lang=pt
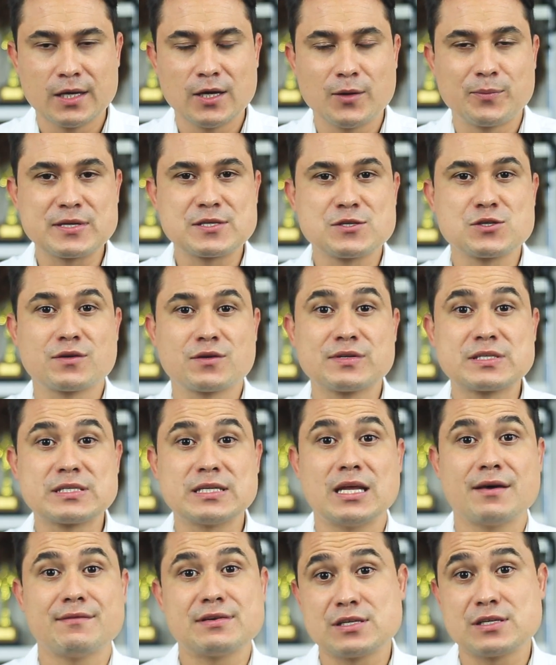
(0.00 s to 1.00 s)
Eu preciso que
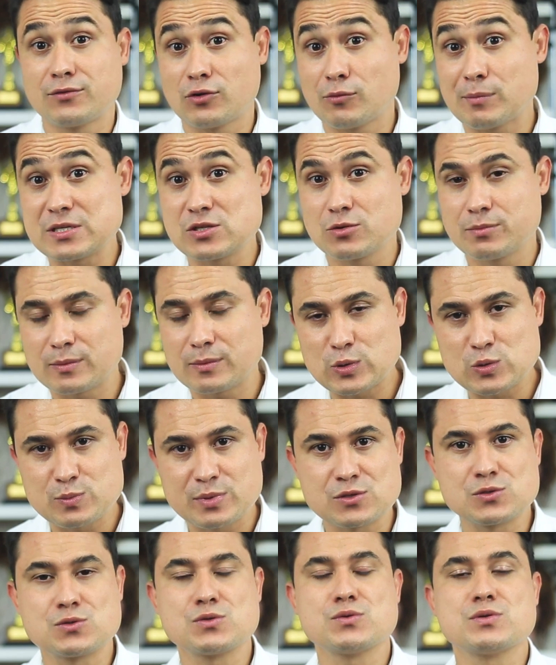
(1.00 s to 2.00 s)
você leve essa informação para mais
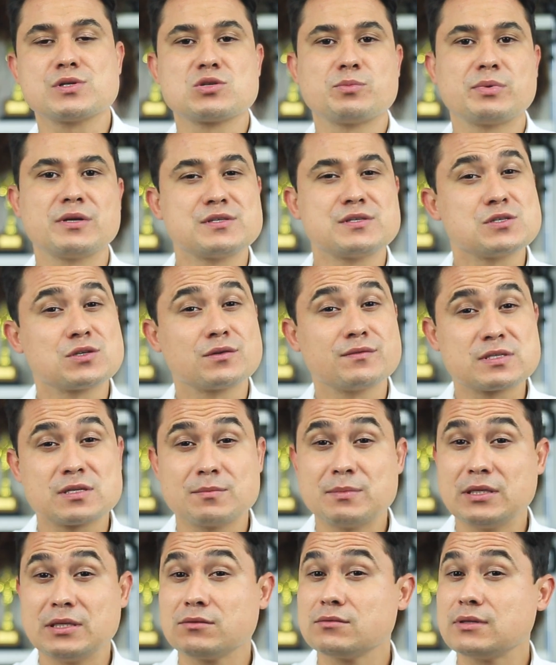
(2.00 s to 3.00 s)
pessoas, eu preciso que você
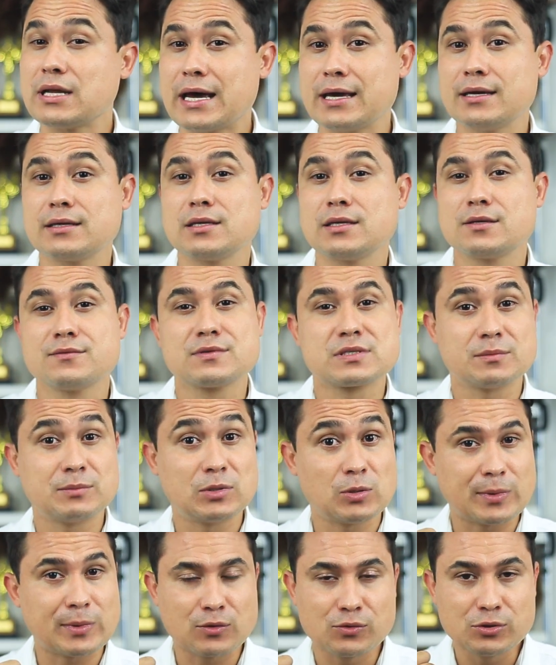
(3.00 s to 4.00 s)
me dê um like, que você me
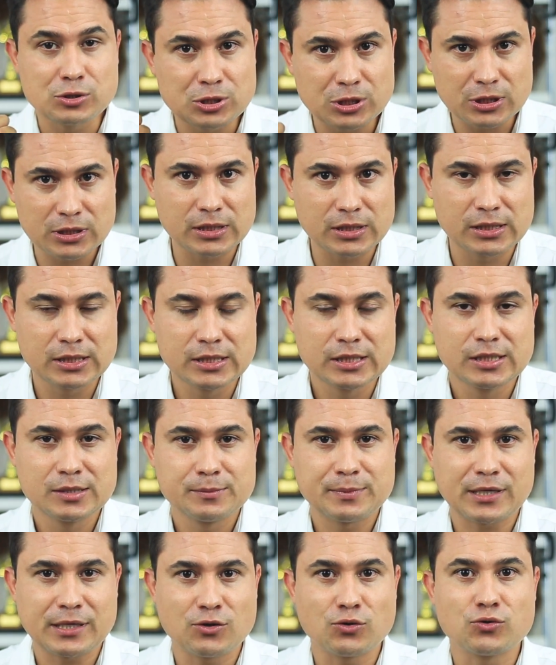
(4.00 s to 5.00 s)
dê uma curtida,
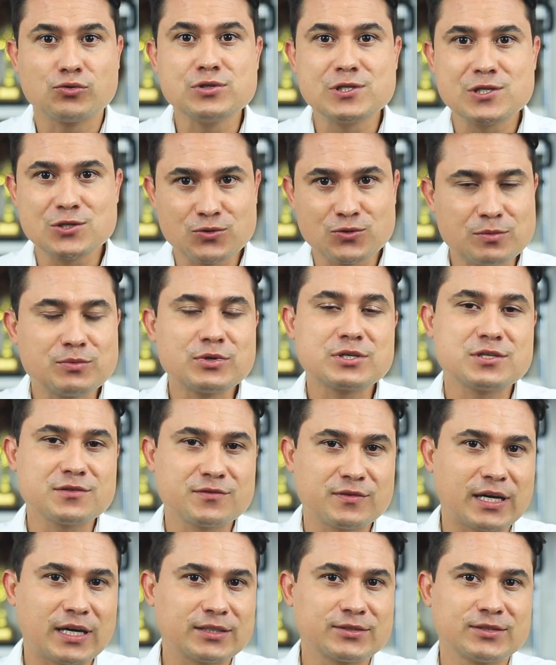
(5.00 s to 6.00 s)
para que eu continue
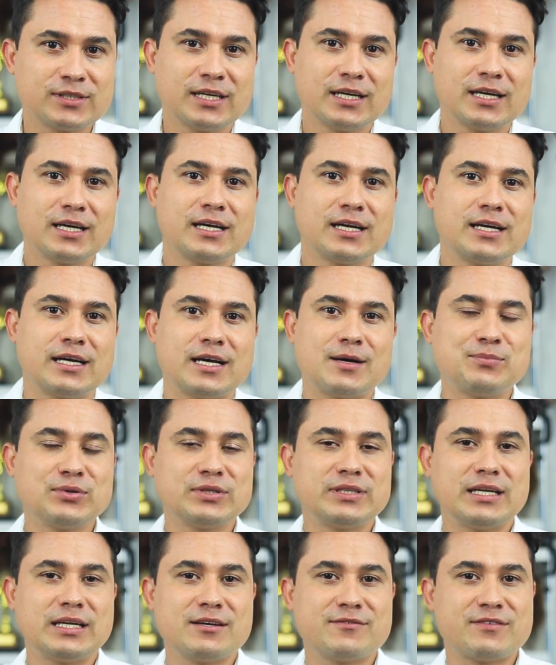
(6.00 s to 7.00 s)
motivado a
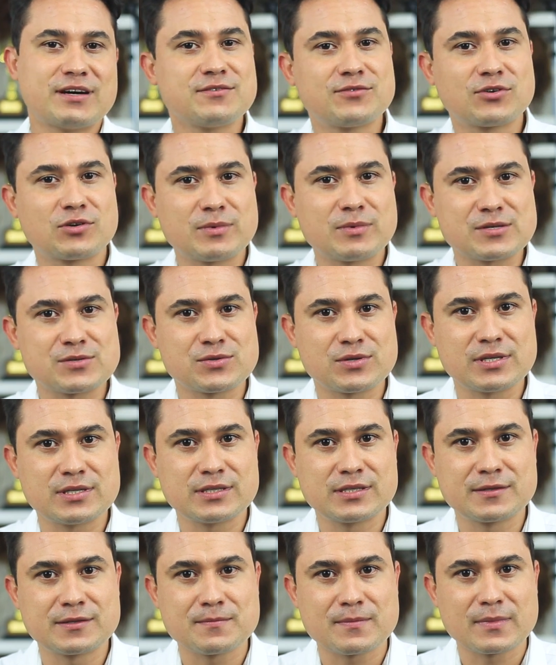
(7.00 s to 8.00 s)
poder levar
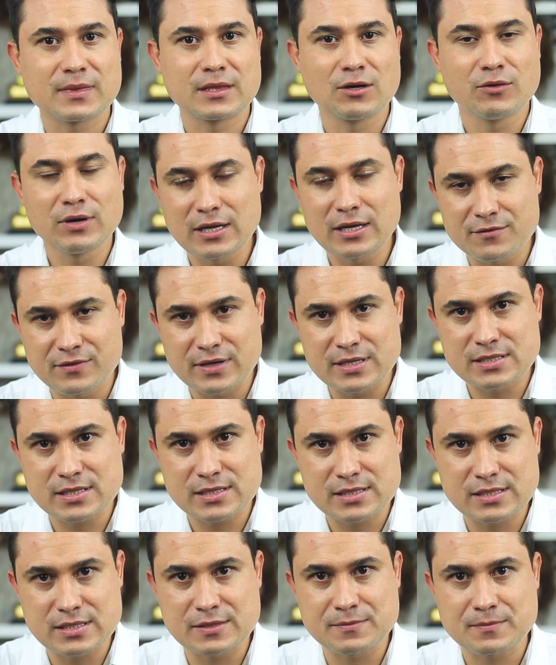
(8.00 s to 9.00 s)
informações tão relevantes
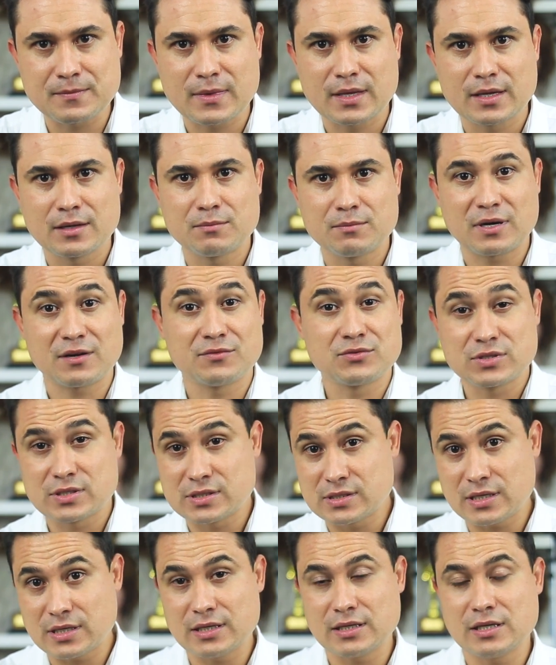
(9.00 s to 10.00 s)
assim para
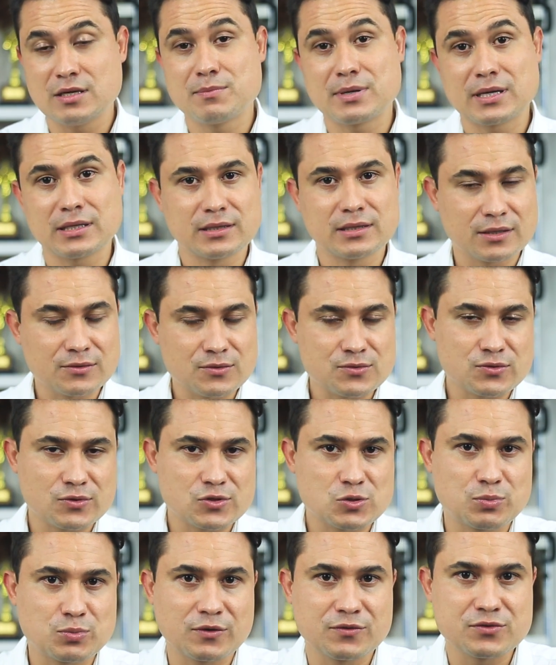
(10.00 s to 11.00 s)
você e para tantos
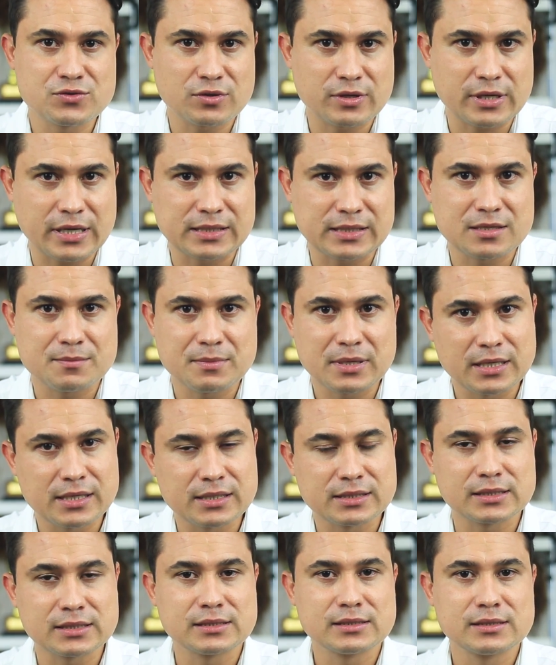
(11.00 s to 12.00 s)
outros profissionais da
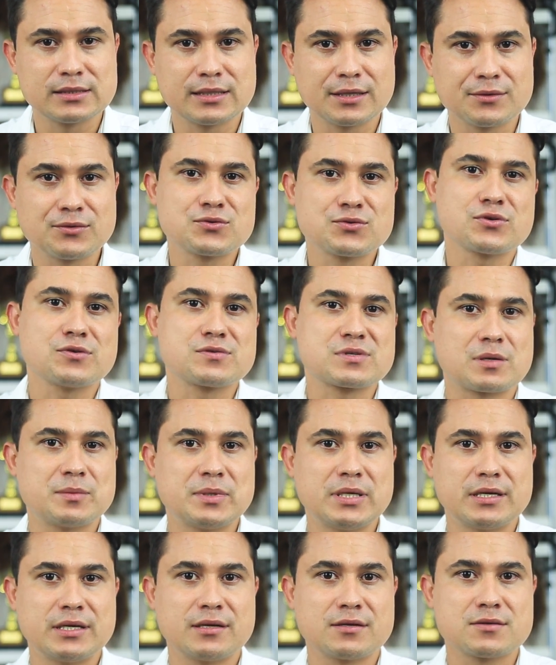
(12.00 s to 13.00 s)
beleza, tantos outros
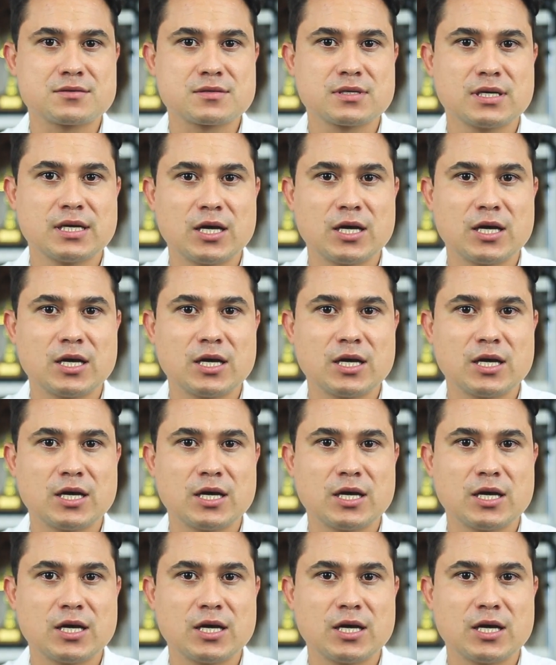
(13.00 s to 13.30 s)
cabeleireiros.